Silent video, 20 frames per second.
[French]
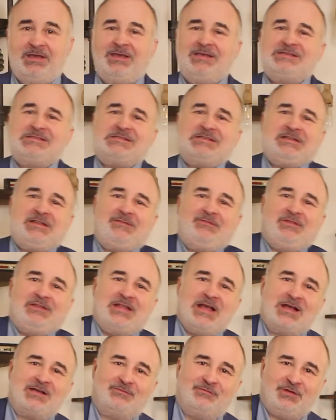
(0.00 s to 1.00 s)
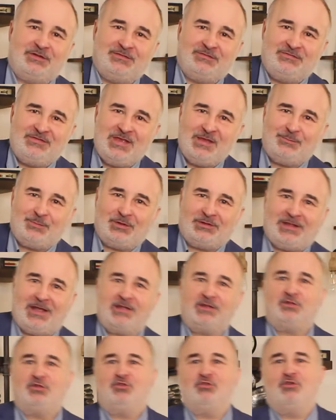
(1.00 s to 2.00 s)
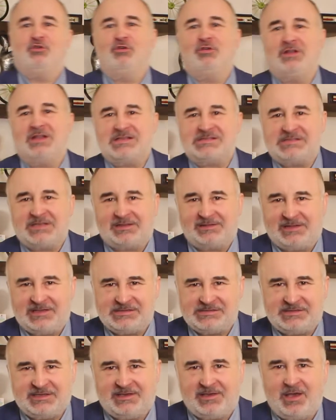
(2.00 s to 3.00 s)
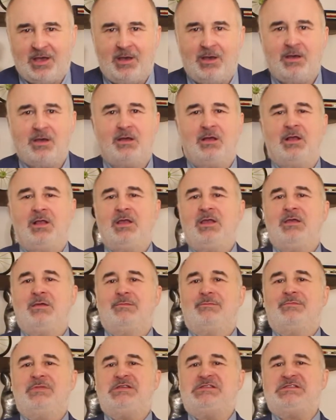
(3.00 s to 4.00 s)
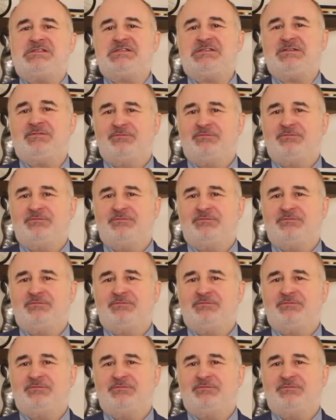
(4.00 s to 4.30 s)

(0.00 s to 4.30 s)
c'est évident que votre vie est peut-être nulle à certains égards, mais si